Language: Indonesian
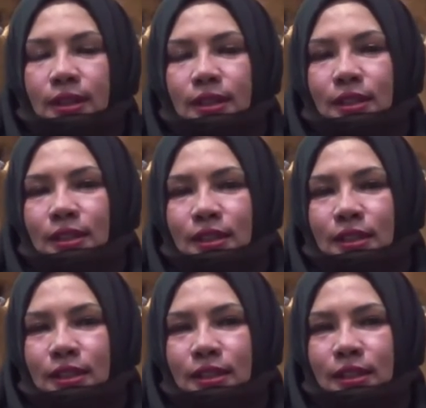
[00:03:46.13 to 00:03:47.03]

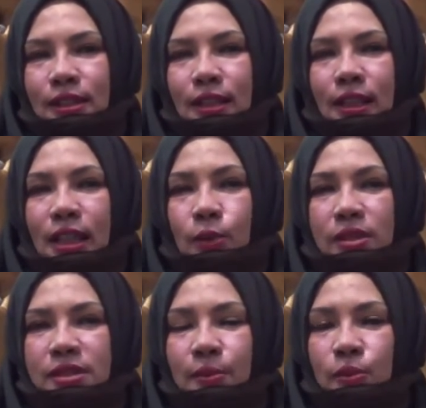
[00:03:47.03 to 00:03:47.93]
uh,
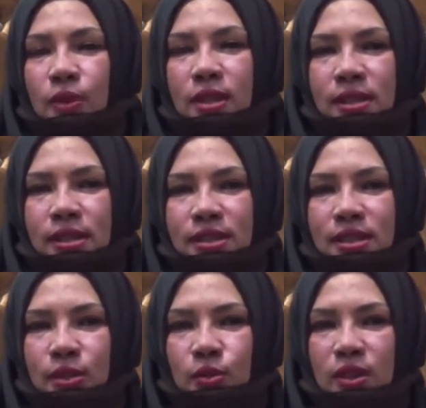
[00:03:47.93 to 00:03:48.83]
lewat semua di
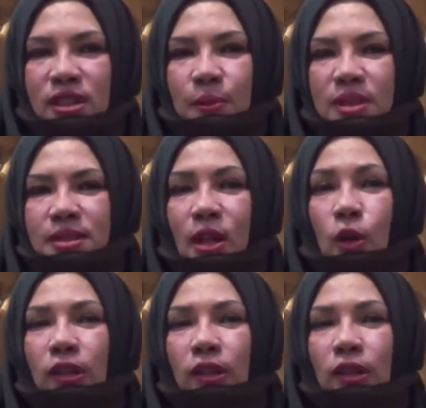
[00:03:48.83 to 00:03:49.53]
situ kita bisa